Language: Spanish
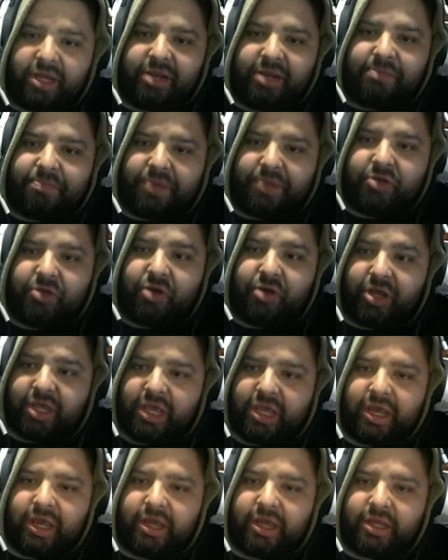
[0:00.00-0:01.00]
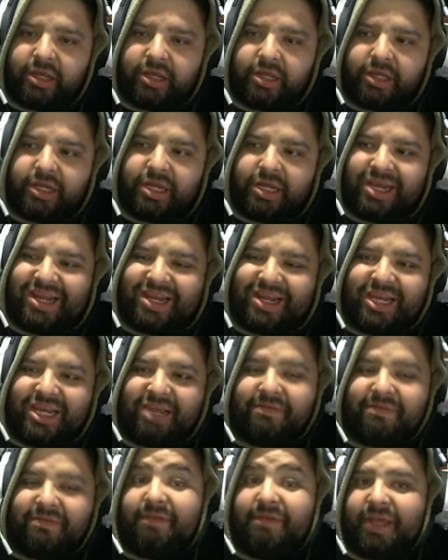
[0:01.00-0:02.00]
empeño aquí, a ¿ah?
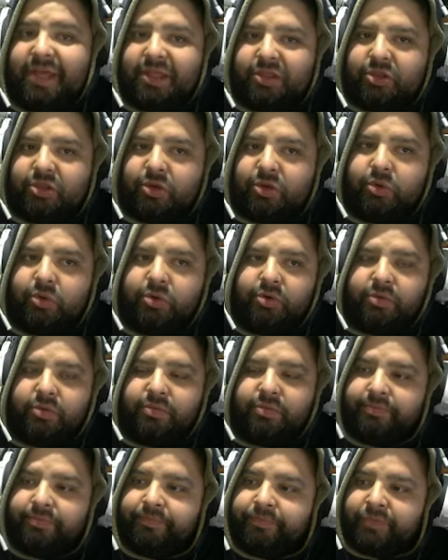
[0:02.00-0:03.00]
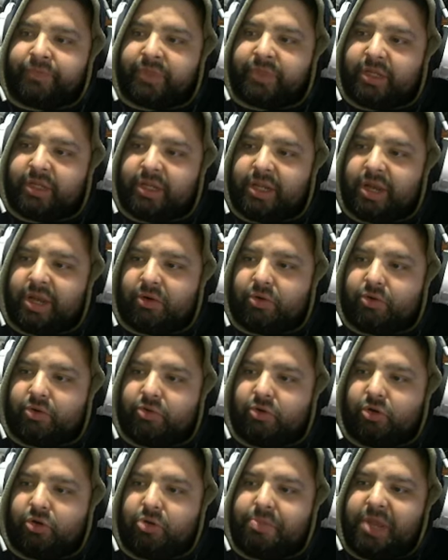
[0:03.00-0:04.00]
Nivel 21, la
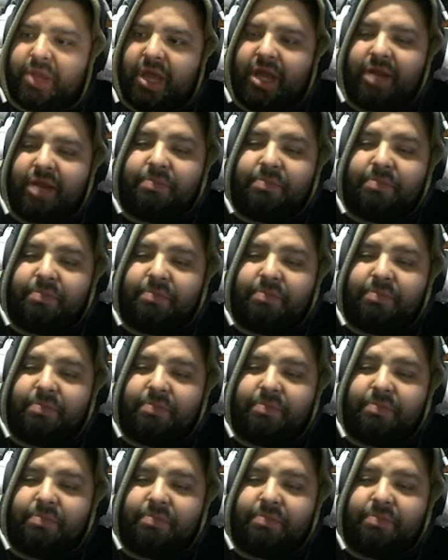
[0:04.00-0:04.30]
cornucopia, el